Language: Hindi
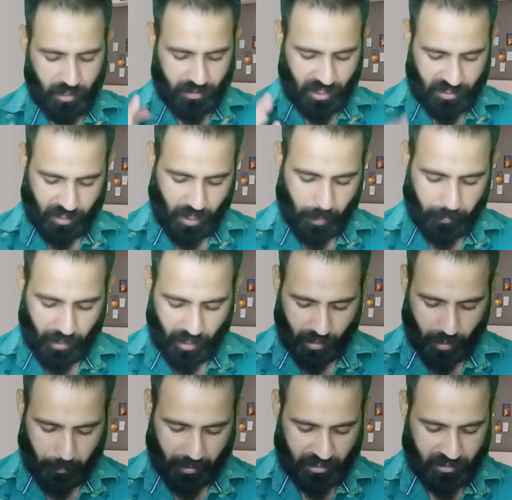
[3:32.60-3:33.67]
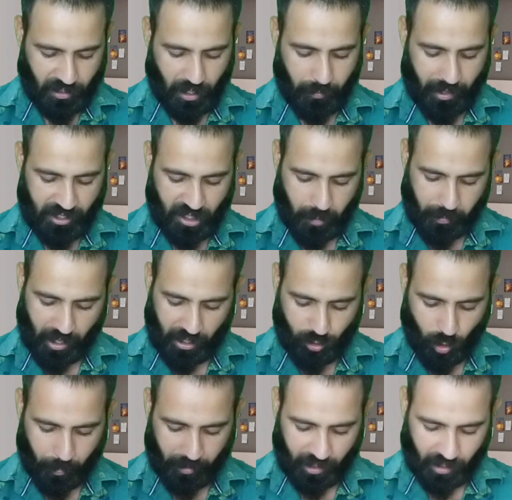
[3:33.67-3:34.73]
जैसे कि हमने हमारे पास ये बैच नंबर आया
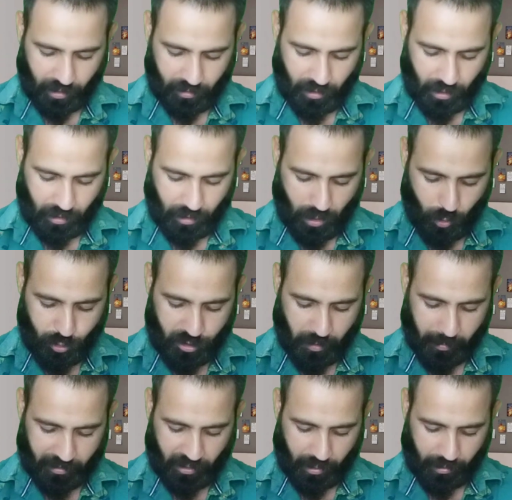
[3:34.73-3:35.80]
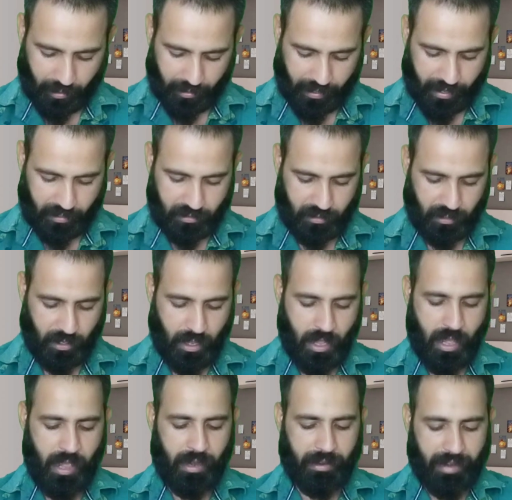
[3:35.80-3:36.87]
तो हमने कर दिया उसके बाद करेंगे नेक्स्ट
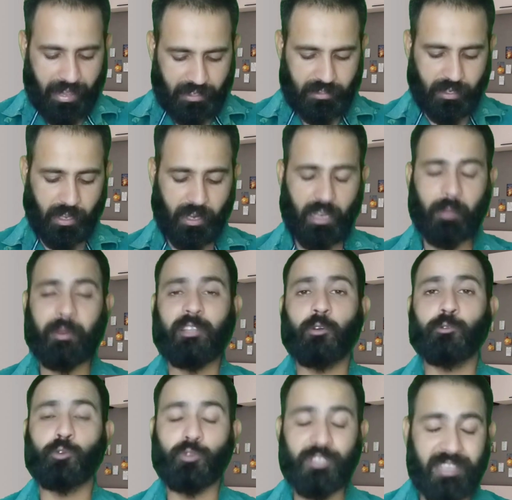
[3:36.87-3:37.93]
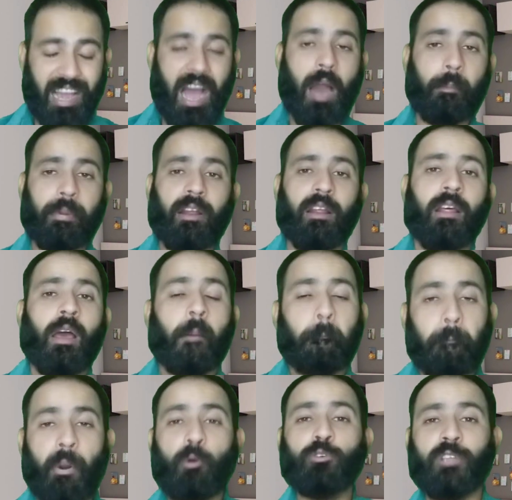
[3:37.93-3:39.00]
नेक्स्ट करने के बाद दोस्तों यहाँ पर
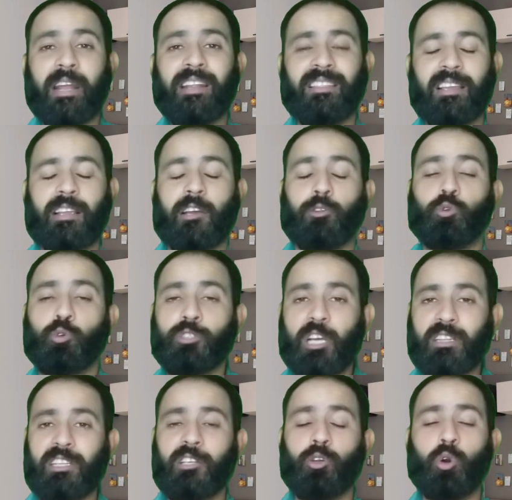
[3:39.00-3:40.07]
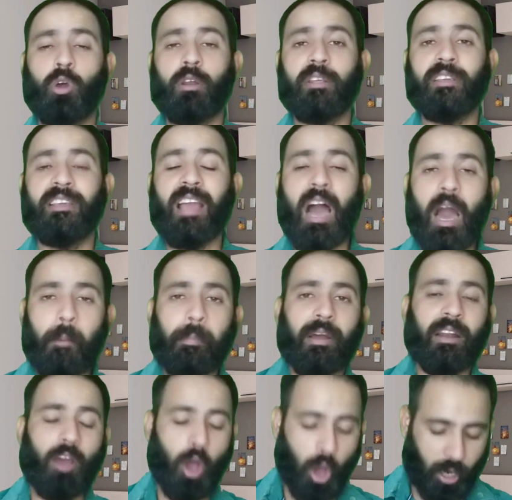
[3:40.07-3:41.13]
बहुत सारी दिक्कत हो जाती है और यहाँ
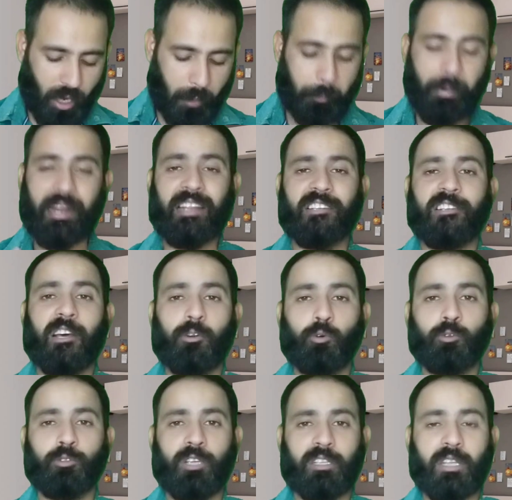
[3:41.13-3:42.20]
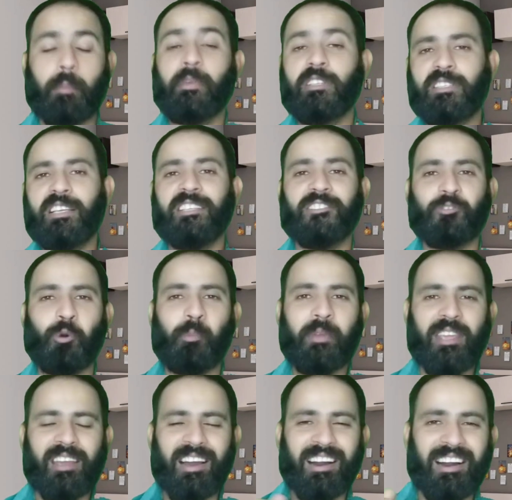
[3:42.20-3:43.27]
पर ऑनर परेशान हो जाता है मीन्स कि जो
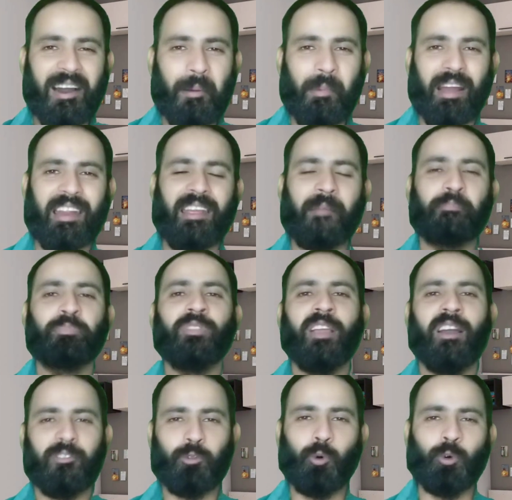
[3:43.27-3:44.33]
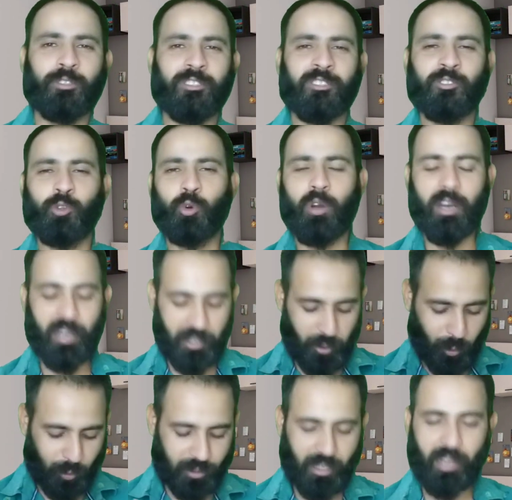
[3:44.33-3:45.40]
भी आ, हमारे दोस्त जो
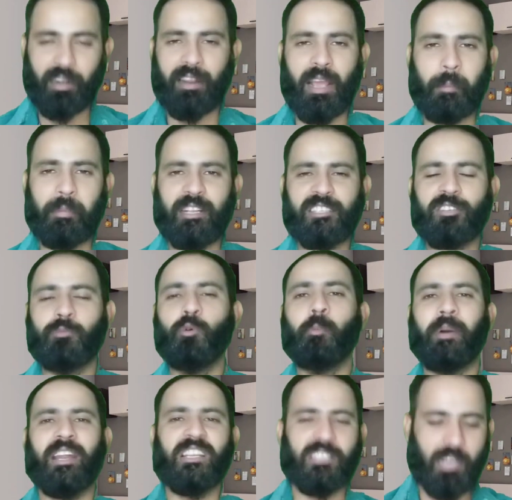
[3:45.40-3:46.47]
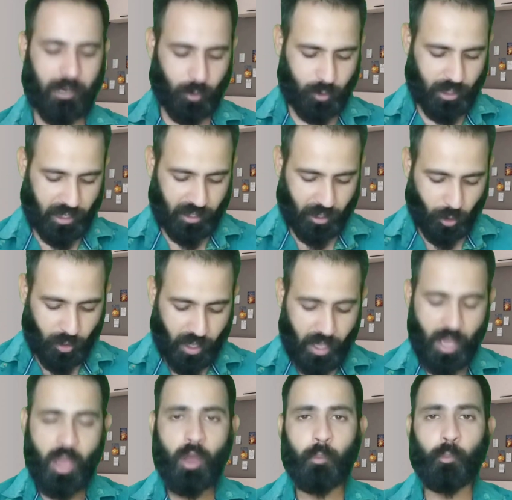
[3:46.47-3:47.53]
यूज़ कर रहे हैं एप्लीकेशन वो परेशान हो जाते हैं क्योंकि
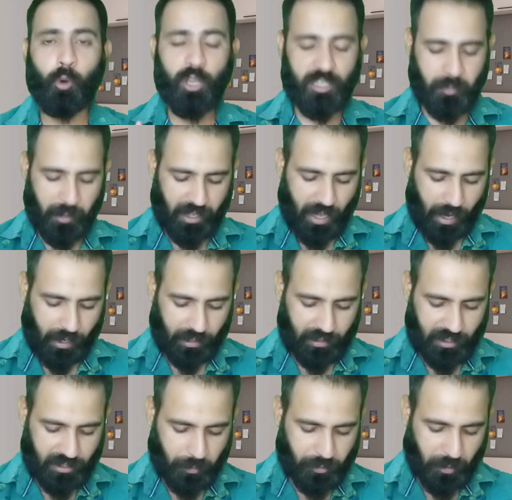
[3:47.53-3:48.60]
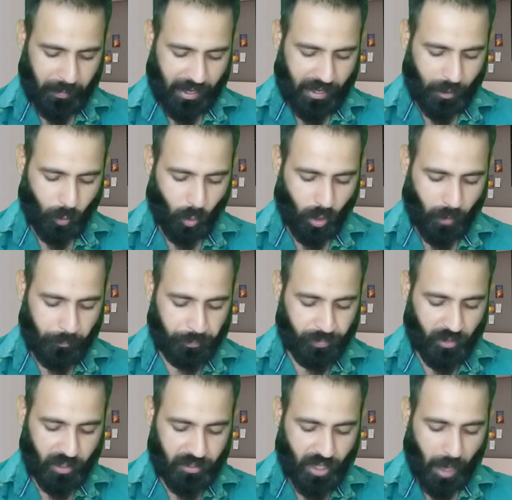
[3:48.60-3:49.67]
वो इसमें क्या करते हैं सबसे पहले वो
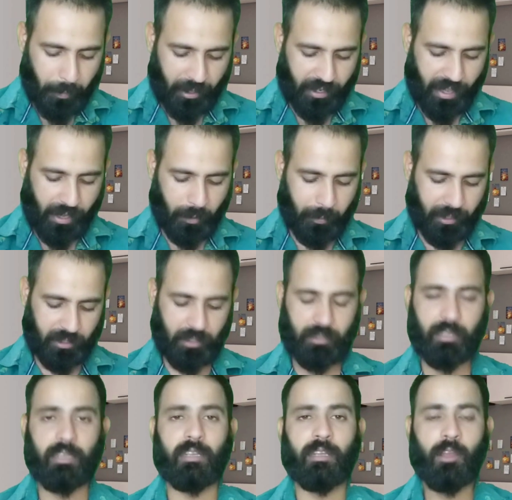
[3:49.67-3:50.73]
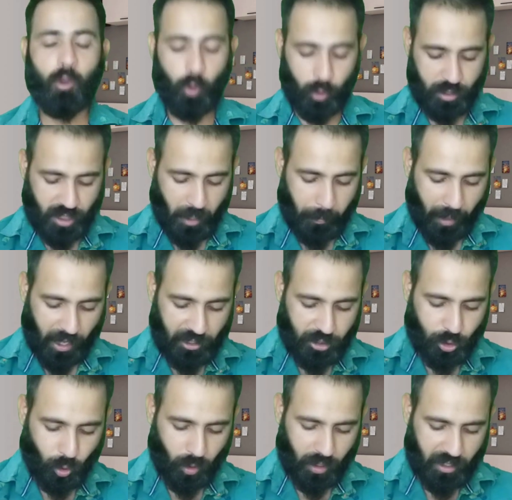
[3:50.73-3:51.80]
यहाँ पर टैग भर देते हैं और उसके बाद
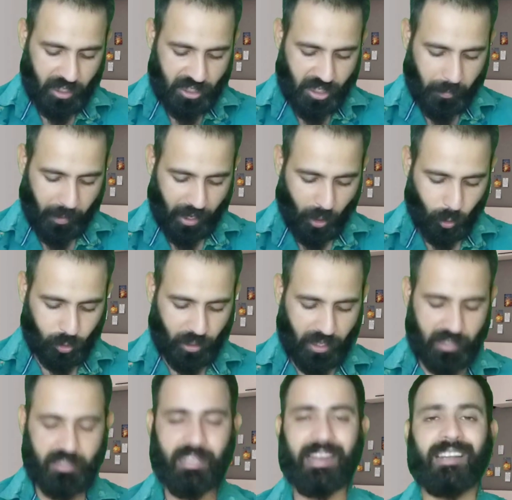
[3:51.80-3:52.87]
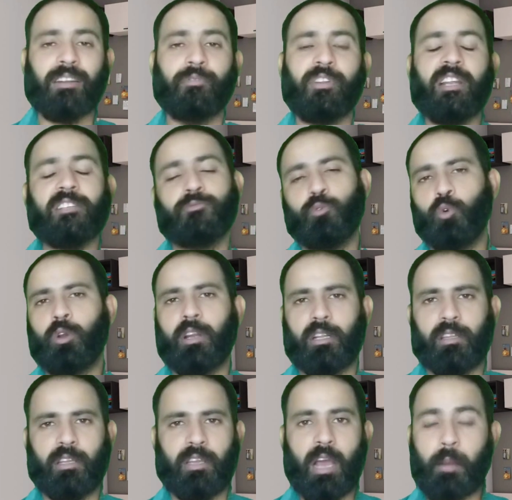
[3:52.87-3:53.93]
जो नीचे वाला होता है सेलेक्ट विलेज वो
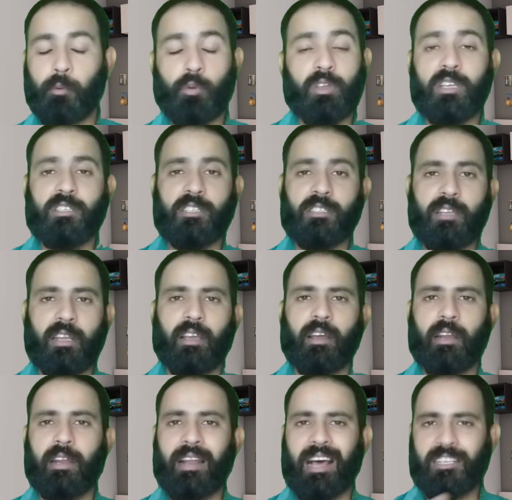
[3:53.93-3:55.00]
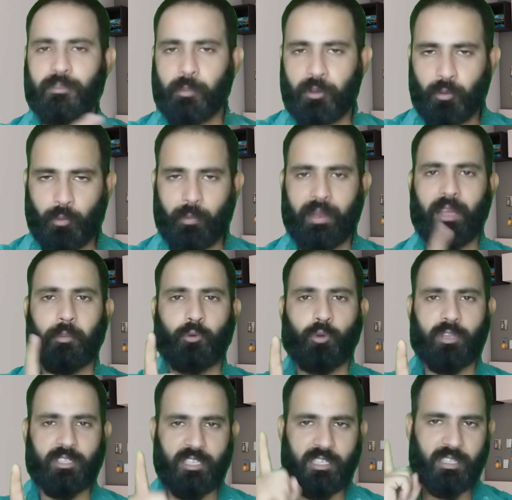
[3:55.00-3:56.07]
करते हैं आपको ये चीज़ नहीं करनी लास्ट वीडियो में मैंने आपको
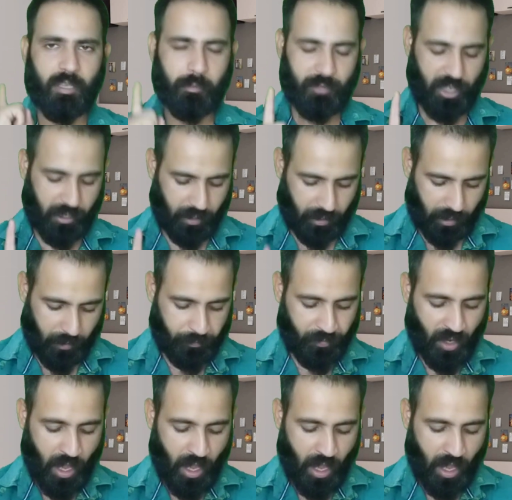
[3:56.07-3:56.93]
ये चीज़ समझाई है